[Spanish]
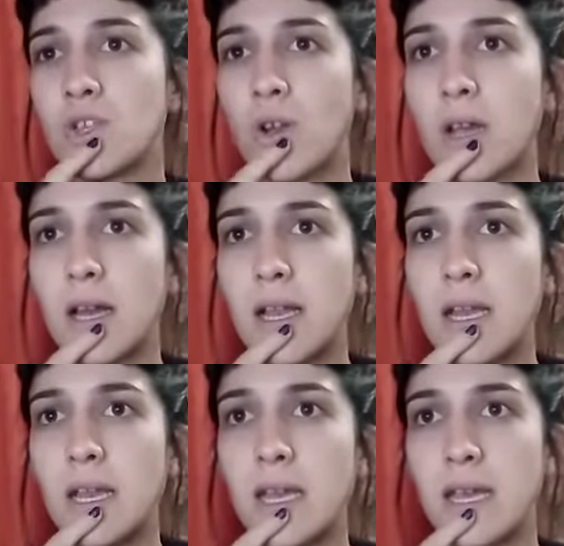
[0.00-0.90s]
Yo acá
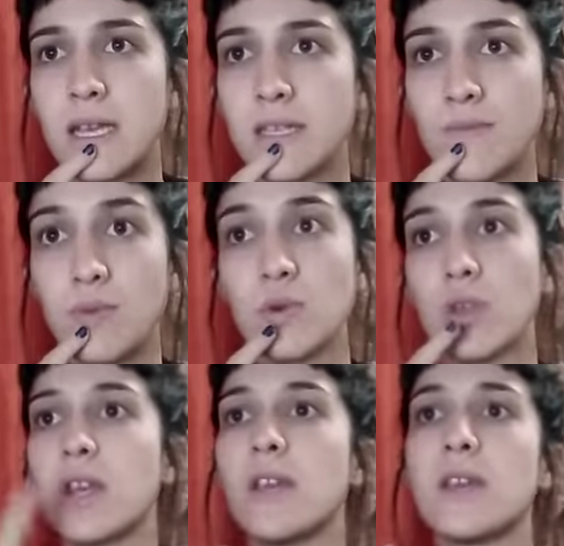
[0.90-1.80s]
les
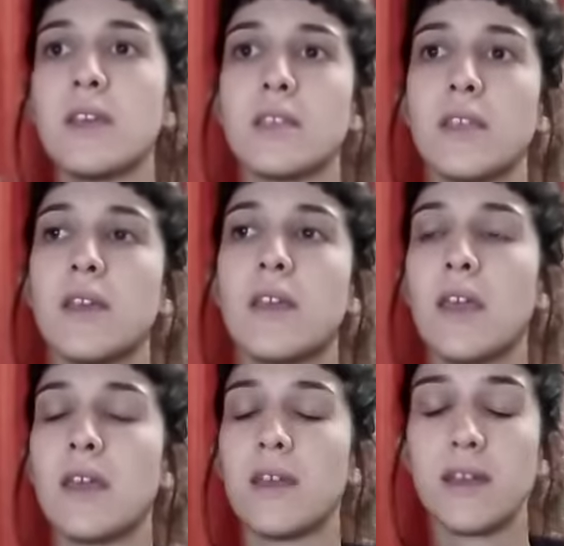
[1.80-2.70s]
puse este,
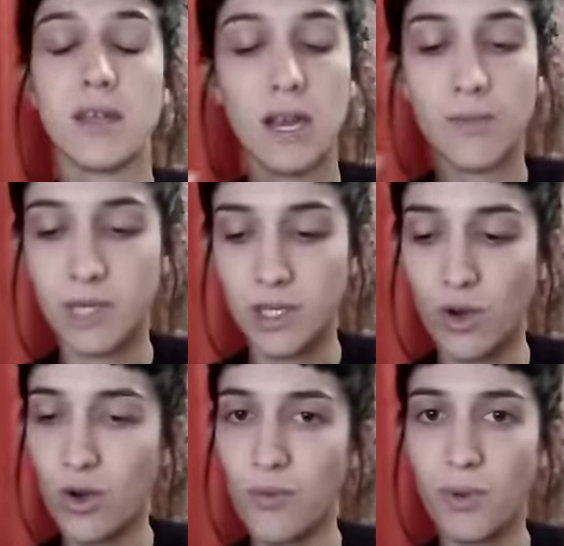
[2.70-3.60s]
que, la
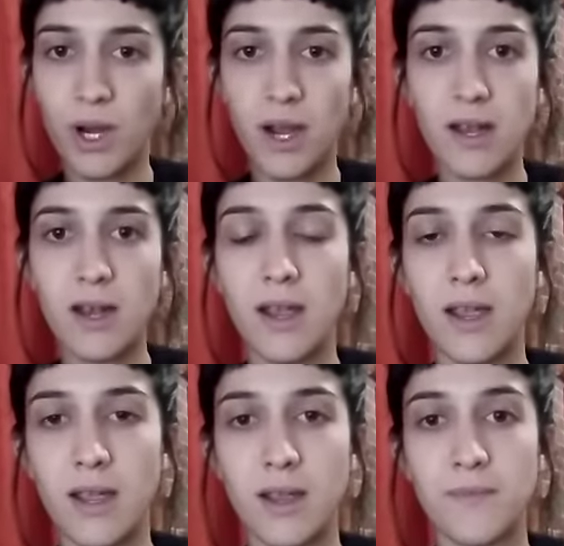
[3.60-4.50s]
expresión corporal
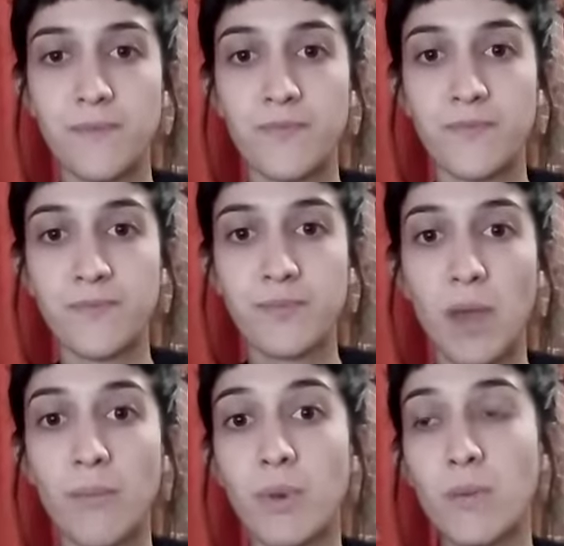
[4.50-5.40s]
em,
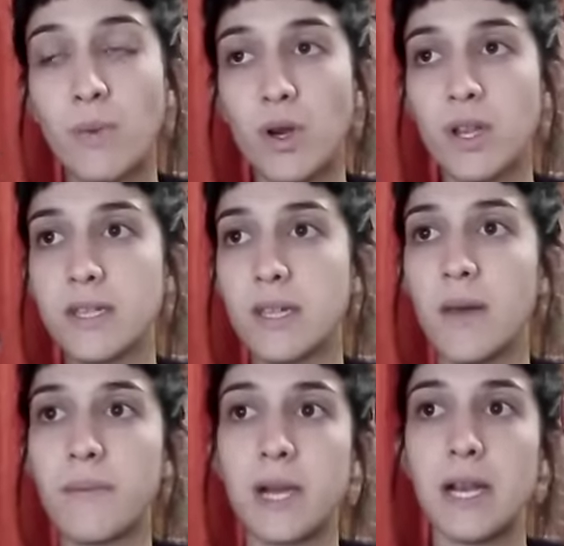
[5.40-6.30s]
propone
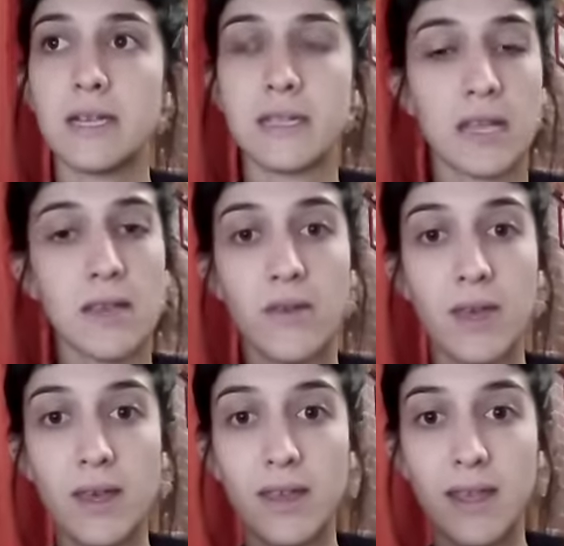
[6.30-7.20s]
siempre en las
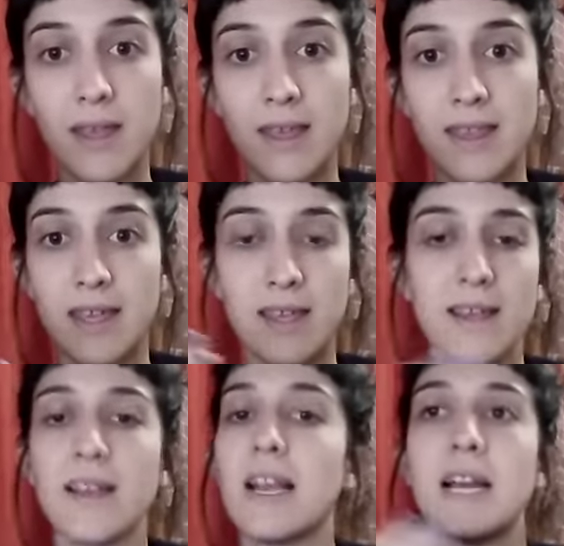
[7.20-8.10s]
actividades de,
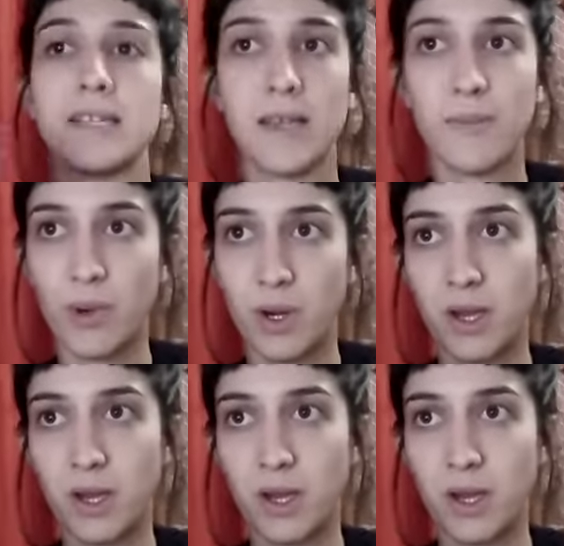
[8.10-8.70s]
clases, por